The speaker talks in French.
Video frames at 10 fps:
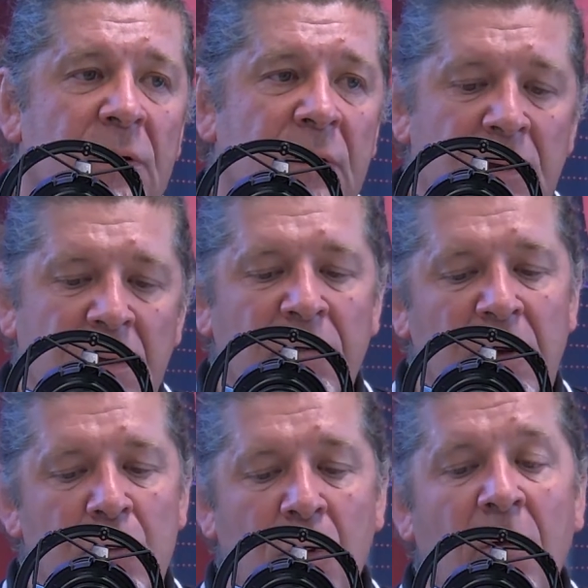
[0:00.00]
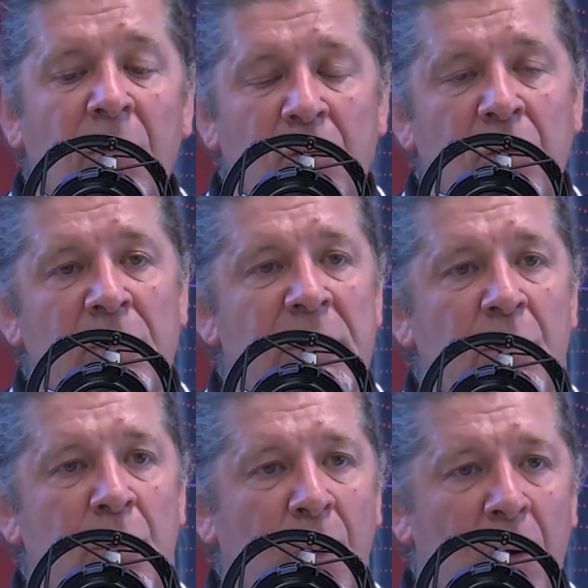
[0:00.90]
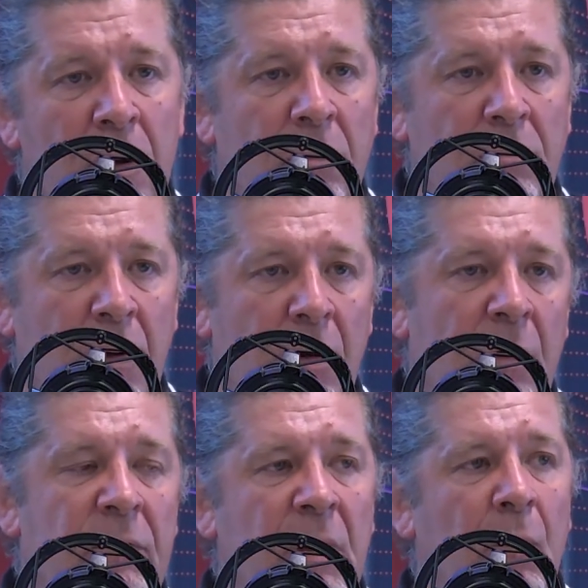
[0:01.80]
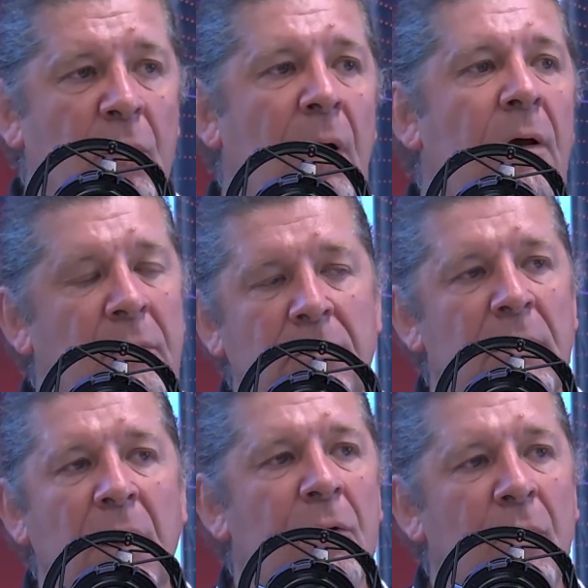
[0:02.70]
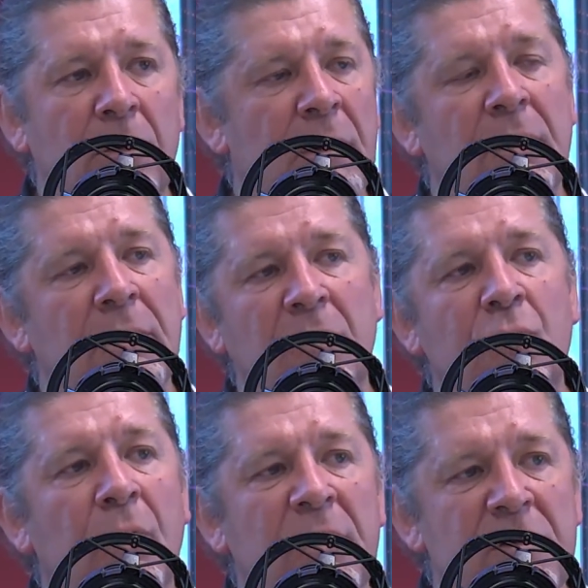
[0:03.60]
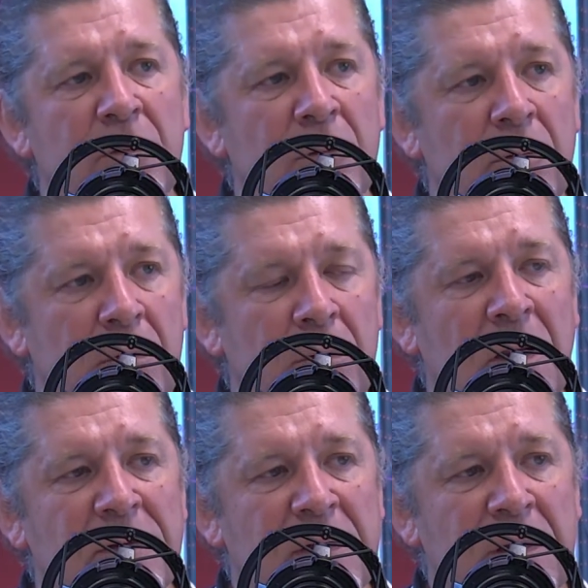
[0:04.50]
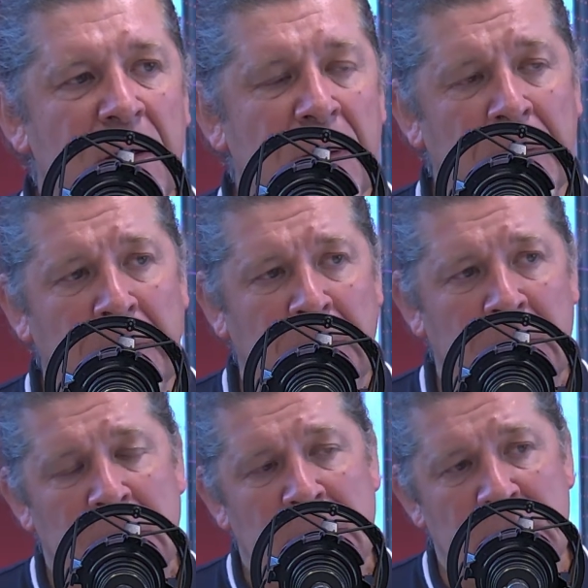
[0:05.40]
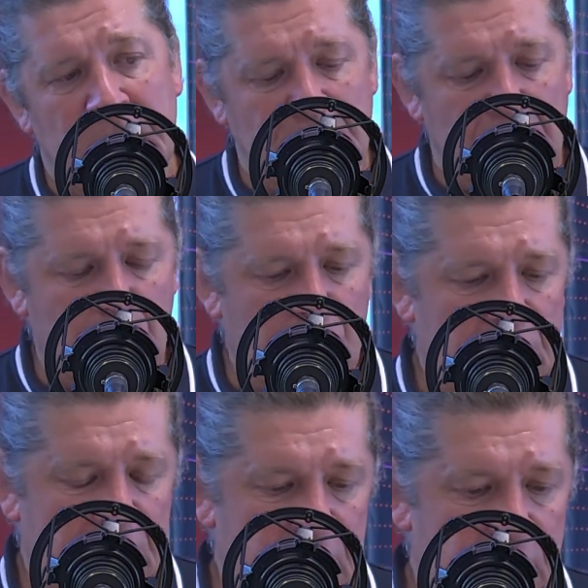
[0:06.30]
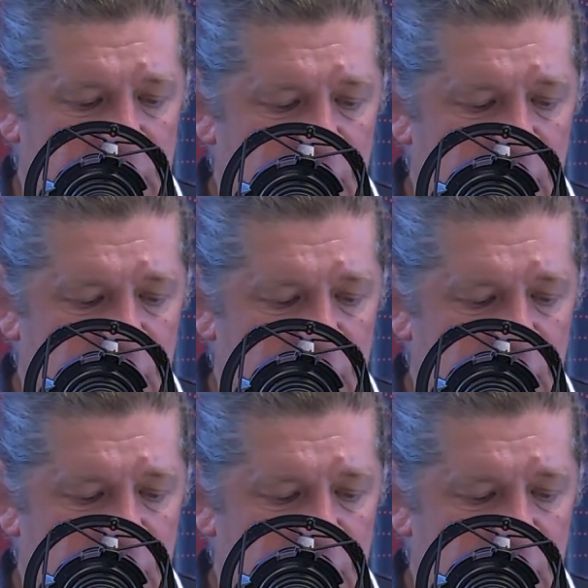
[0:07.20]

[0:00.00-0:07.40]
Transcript: qui, avaient lieu avant sur le site du port. Alors évidemment, il y a l'accueil des, touristes euh, classiques. Il y a également des